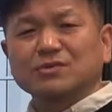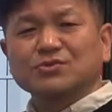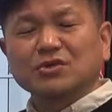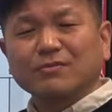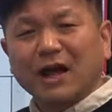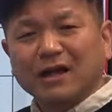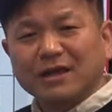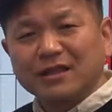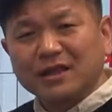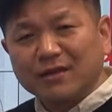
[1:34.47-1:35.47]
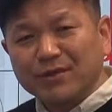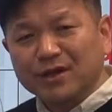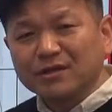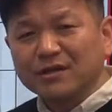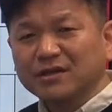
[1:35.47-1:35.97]
접수를 받게
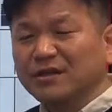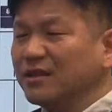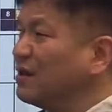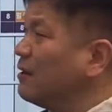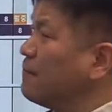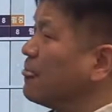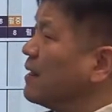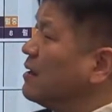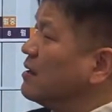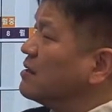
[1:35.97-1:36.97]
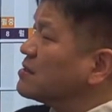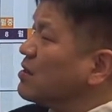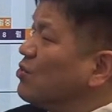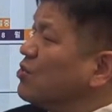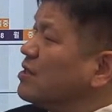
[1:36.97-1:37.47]
되면은
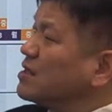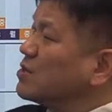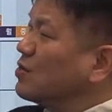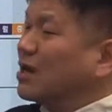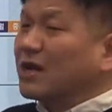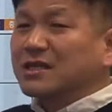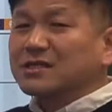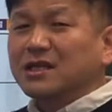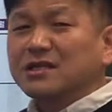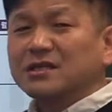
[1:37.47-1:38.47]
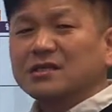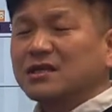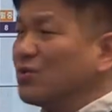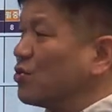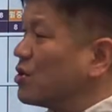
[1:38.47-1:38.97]
서울대 지원하는
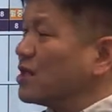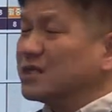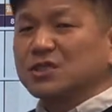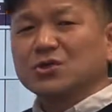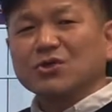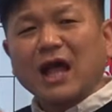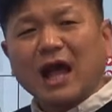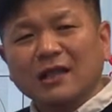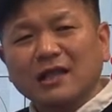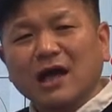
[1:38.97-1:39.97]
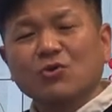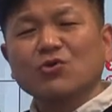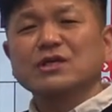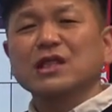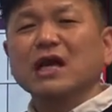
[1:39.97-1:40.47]
학생들이 고려대를 지원 안
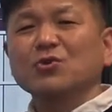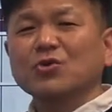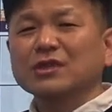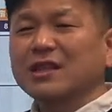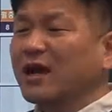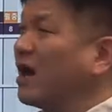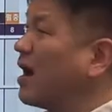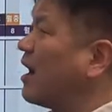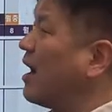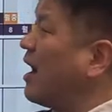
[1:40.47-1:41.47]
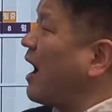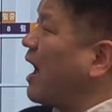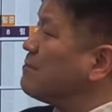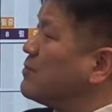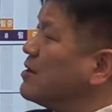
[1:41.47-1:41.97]
하고 기다리고 있다가
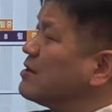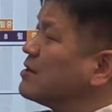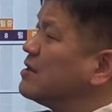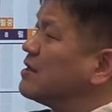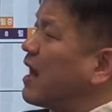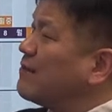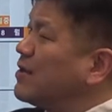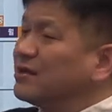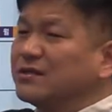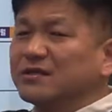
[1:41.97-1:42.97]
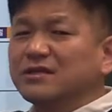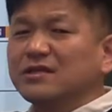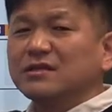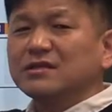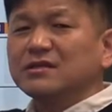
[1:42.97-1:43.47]
합격이 나면은